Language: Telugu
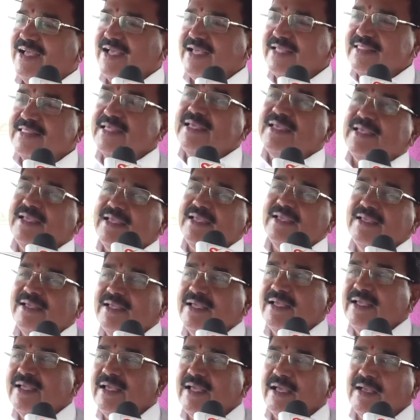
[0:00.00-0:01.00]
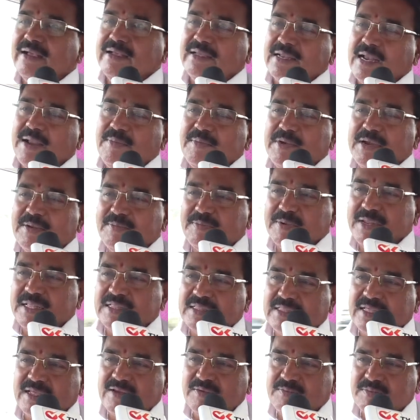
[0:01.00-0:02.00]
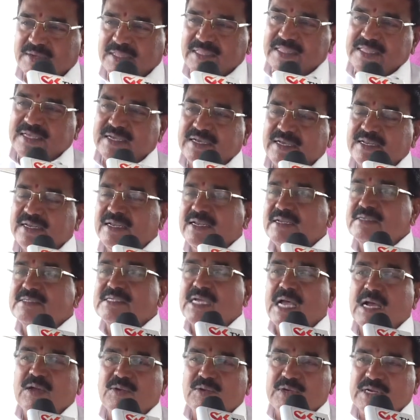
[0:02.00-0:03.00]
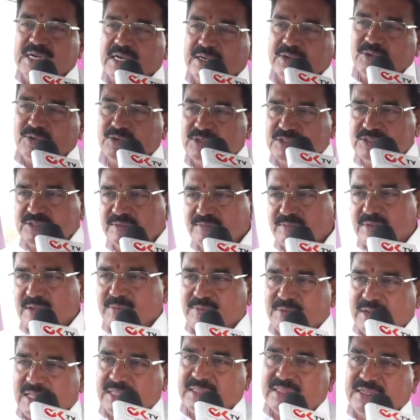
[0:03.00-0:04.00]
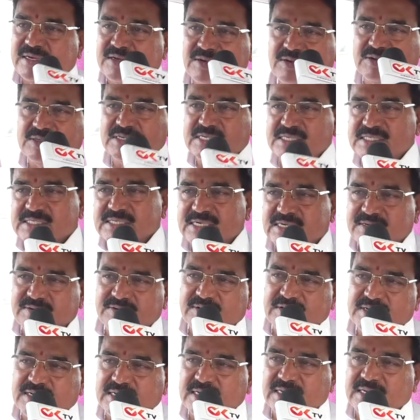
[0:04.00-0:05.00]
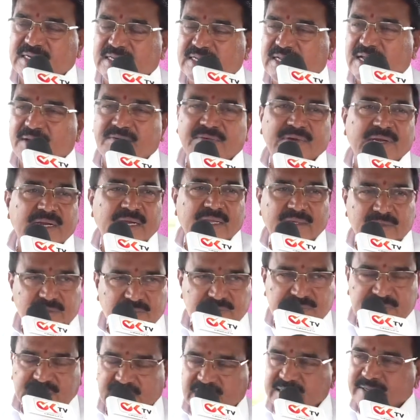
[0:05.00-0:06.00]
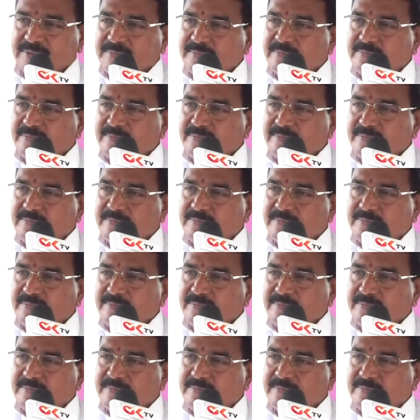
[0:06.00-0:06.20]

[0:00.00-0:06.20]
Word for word: అయితే గ్రామీణ ప్రాంతాలు ప్రత్యేకంగా నేను సాగునీళ్ళ కోసం మా ప్రాంతంలో చేసినటువంటి అవిరళ కృషి